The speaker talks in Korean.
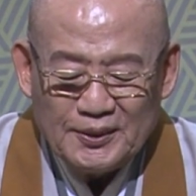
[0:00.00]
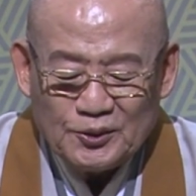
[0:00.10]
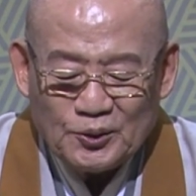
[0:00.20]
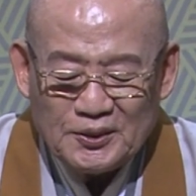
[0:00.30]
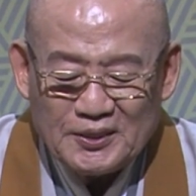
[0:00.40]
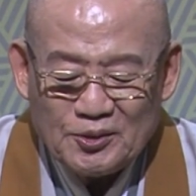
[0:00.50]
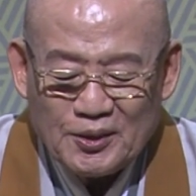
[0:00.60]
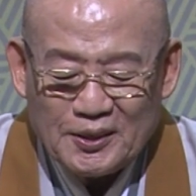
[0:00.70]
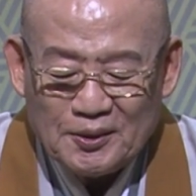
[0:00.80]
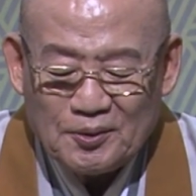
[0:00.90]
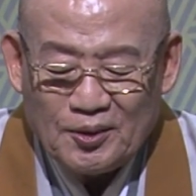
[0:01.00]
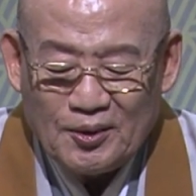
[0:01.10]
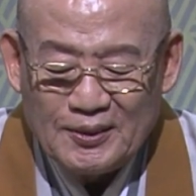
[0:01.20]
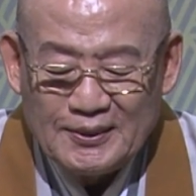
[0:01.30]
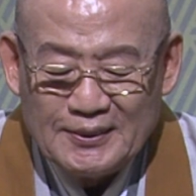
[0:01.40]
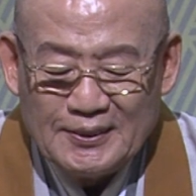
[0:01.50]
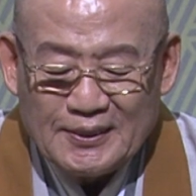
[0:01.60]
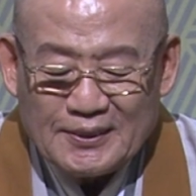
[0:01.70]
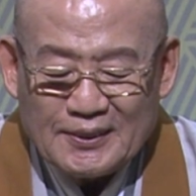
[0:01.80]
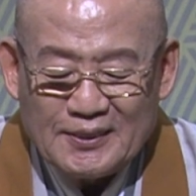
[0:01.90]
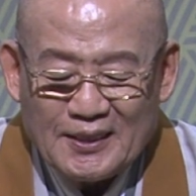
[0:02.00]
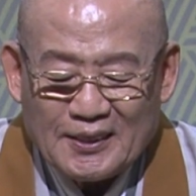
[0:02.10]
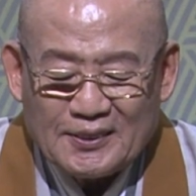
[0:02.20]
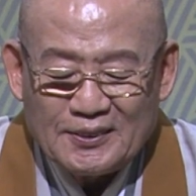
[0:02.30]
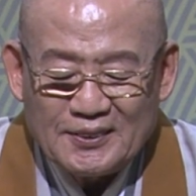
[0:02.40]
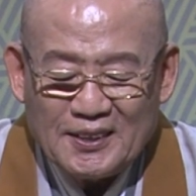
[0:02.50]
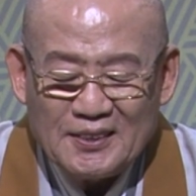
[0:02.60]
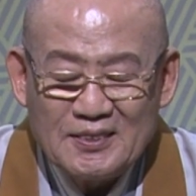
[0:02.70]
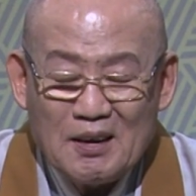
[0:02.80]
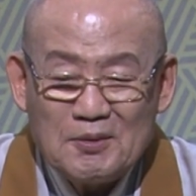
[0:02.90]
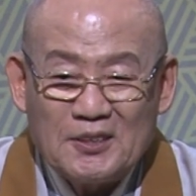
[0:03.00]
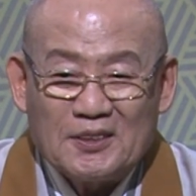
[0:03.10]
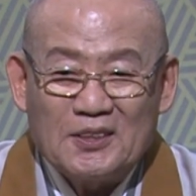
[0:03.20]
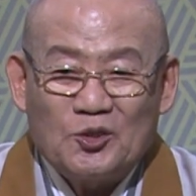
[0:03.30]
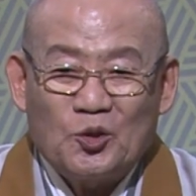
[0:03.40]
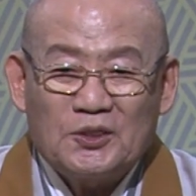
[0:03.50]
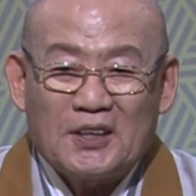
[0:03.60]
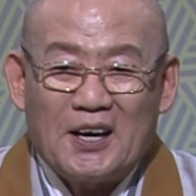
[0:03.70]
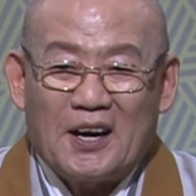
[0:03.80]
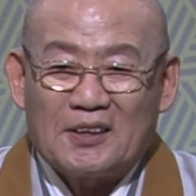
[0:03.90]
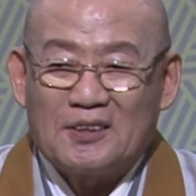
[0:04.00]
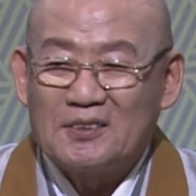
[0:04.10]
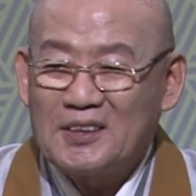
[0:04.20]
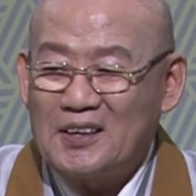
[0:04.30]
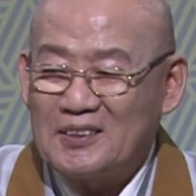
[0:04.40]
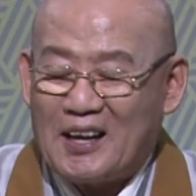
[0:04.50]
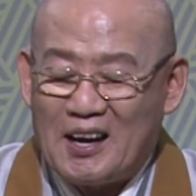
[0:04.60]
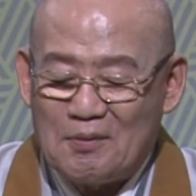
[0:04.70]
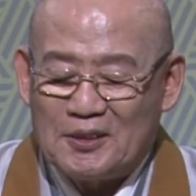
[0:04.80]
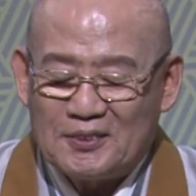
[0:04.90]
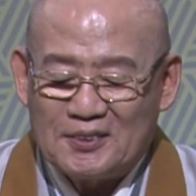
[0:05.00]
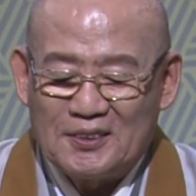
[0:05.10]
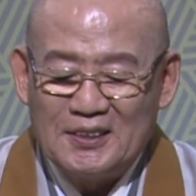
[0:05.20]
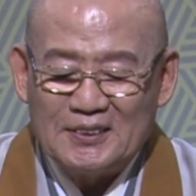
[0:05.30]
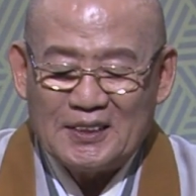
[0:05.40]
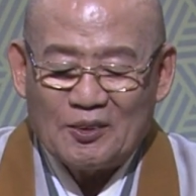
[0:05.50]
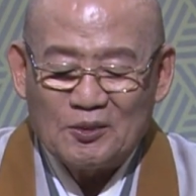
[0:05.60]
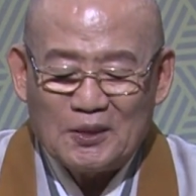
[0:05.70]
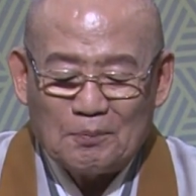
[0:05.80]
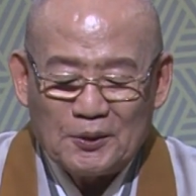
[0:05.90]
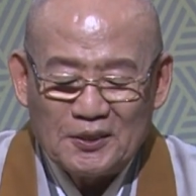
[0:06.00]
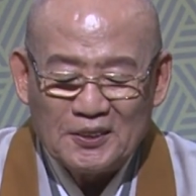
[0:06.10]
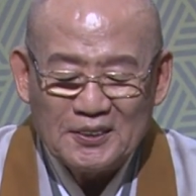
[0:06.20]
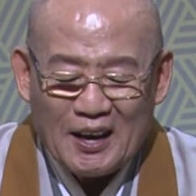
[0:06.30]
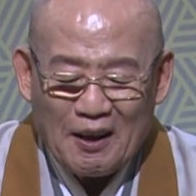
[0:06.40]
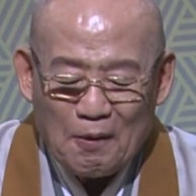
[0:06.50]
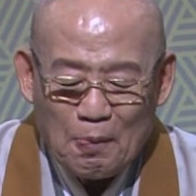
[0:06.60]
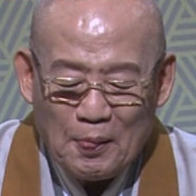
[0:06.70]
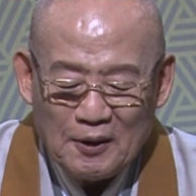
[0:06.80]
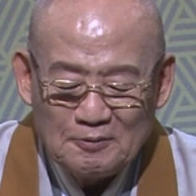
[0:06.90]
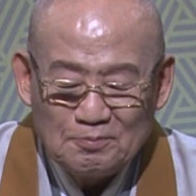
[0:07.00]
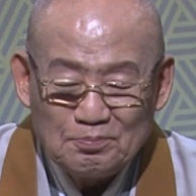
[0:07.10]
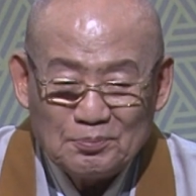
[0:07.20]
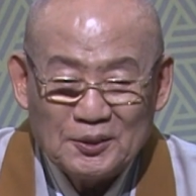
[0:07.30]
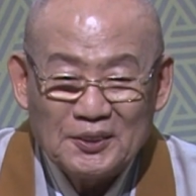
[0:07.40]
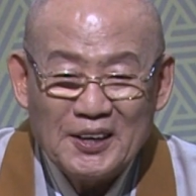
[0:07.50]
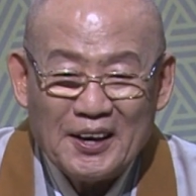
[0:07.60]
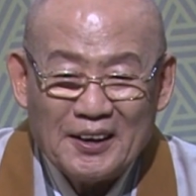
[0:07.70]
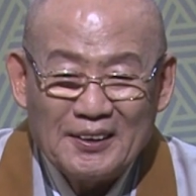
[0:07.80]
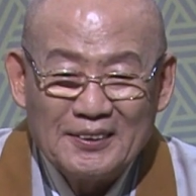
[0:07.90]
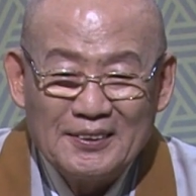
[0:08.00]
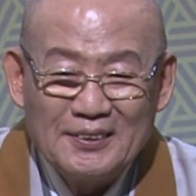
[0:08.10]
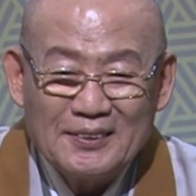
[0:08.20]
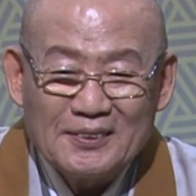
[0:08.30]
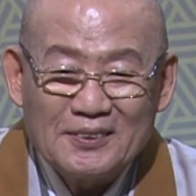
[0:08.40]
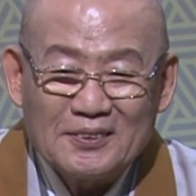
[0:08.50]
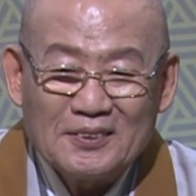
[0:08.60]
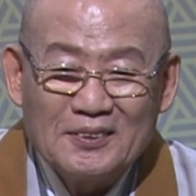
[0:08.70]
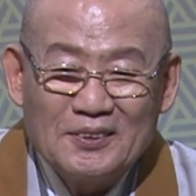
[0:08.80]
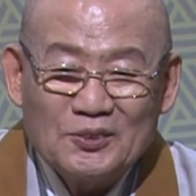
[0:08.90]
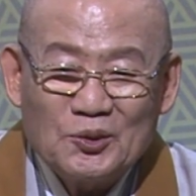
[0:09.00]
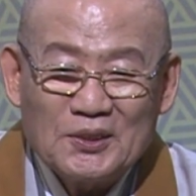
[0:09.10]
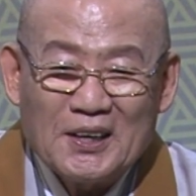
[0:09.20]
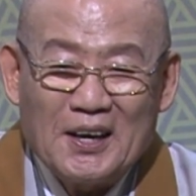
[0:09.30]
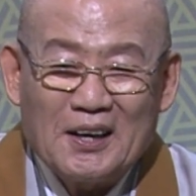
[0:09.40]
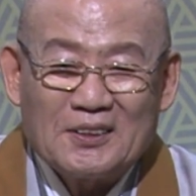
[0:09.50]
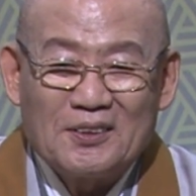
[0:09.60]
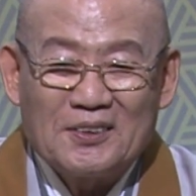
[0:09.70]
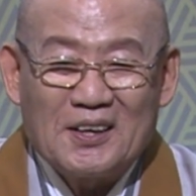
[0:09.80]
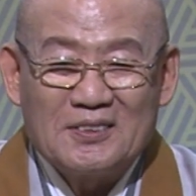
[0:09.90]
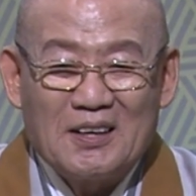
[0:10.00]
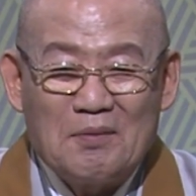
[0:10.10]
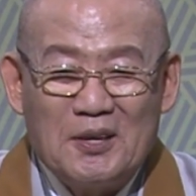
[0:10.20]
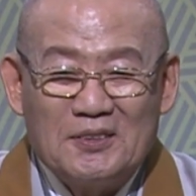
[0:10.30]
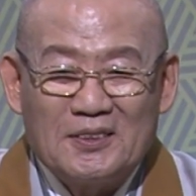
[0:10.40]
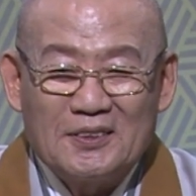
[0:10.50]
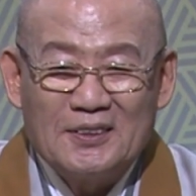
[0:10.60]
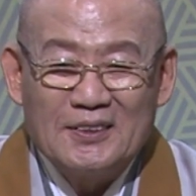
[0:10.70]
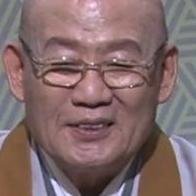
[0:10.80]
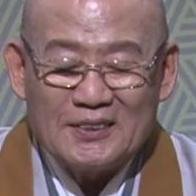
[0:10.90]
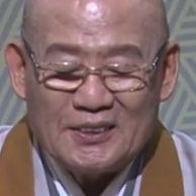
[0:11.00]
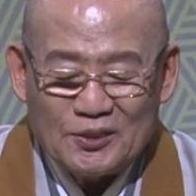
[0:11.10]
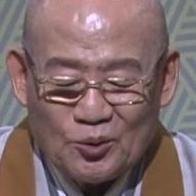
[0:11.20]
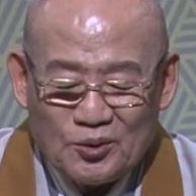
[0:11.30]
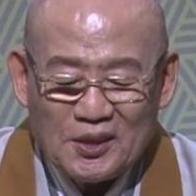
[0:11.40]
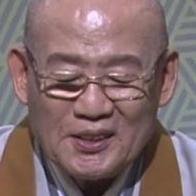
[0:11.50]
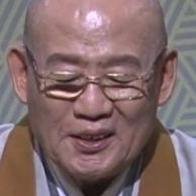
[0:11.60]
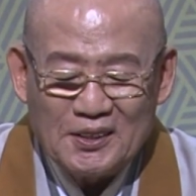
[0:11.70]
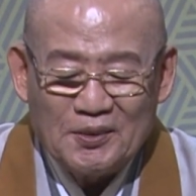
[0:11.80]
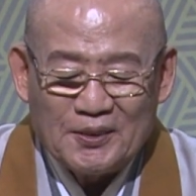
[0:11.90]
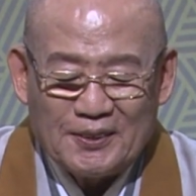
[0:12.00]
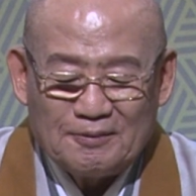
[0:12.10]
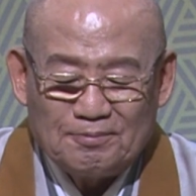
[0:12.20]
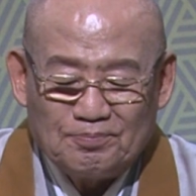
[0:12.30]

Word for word: 초지를 세우기 어렵고, 그러나 경계에 응하면서 이 초지가 경계를 당하면서 자꾸 이제 변한다. 변해. 그 초지가 경계에 응하면서 지속하기가 어려워.